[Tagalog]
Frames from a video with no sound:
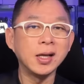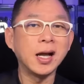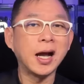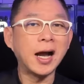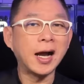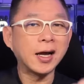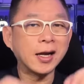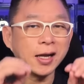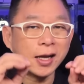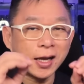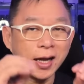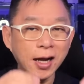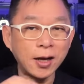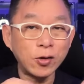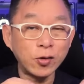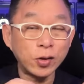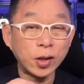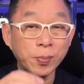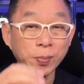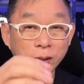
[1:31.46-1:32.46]
Ang
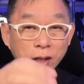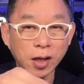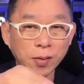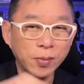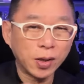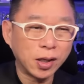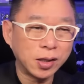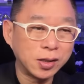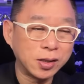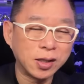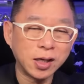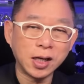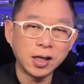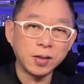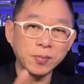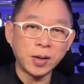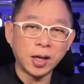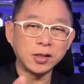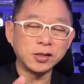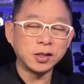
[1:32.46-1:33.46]
regalo na pinakamaganda,
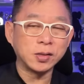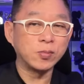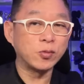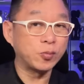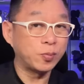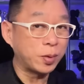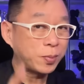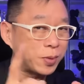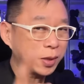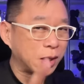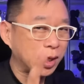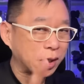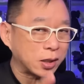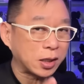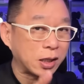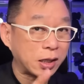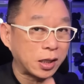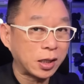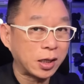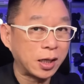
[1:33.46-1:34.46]
imagine mo, bibigyan ka
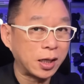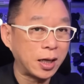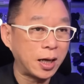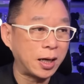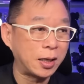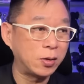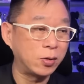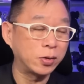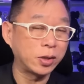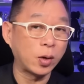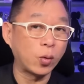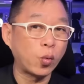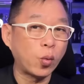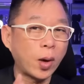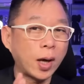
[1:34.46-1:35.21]
ng regalo na 1